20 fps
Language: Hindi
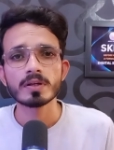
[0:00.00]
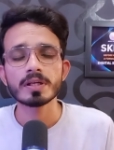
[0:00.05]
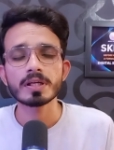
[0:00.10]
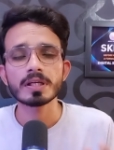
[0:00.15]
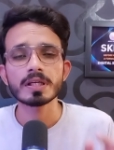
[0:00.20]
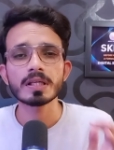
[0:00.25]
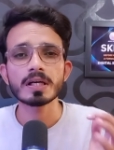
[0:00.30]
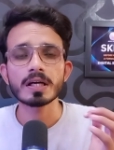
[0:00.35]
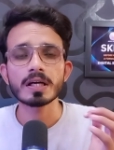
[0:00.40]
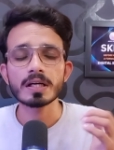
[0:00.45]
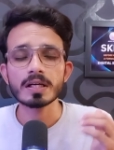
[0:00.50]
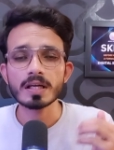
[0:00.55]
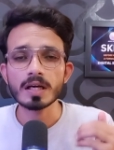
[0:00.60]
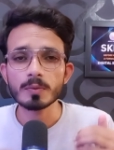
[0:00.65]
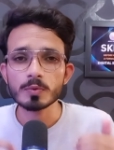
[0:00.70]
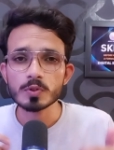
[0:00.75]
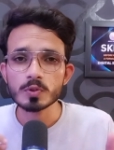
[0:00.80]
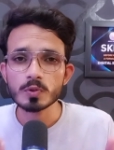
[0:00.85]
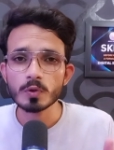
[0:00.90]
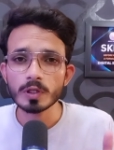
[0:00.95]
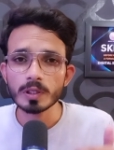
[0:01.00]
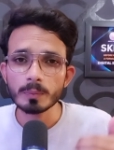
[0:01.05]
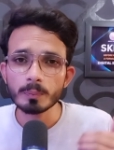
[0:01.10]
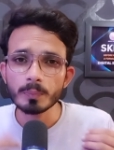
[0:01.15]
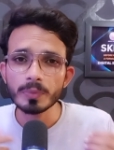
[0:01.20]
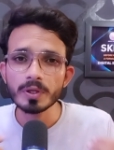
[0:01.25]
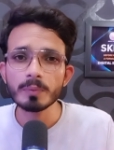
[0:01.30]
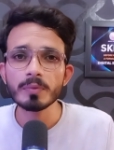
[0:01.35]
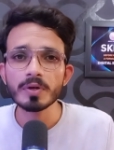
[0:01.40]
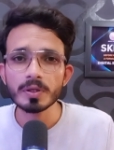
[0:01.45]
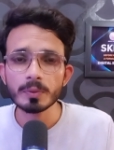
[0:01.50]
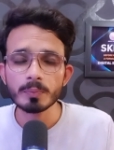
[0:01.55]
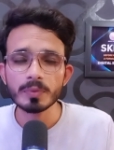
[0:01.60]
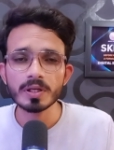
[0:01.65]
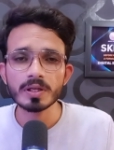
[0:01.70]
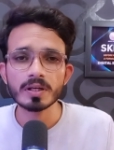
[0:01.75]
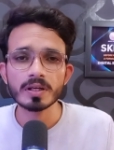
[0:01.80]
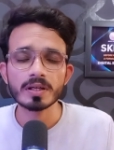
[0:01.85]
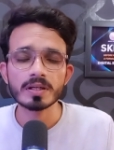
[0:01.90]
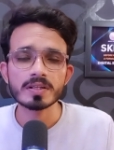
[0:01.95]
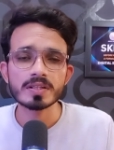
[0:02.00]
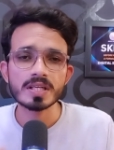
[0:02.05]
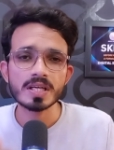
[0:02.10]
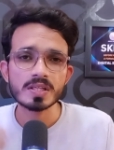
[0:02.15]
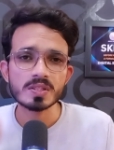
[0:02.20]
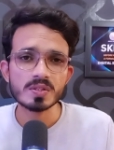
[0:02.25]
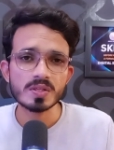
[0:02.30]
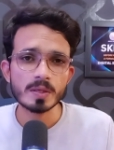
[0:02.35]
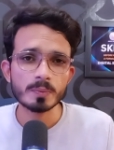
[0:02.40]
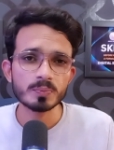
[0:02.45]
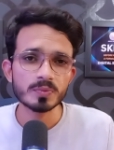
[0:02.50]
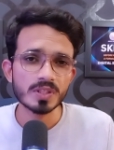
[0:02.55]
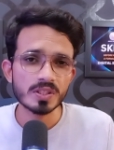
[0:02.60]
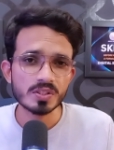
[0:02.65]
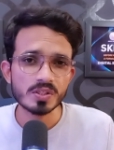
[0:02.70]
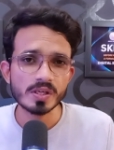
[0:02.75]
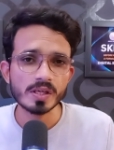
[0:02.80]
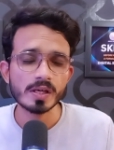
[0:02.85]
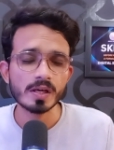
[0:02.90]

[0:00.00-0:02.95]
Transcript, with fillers: लेकिन अगर आप उसको इम्प्लीमेंट भी करें नेक्स्ट हम जैसे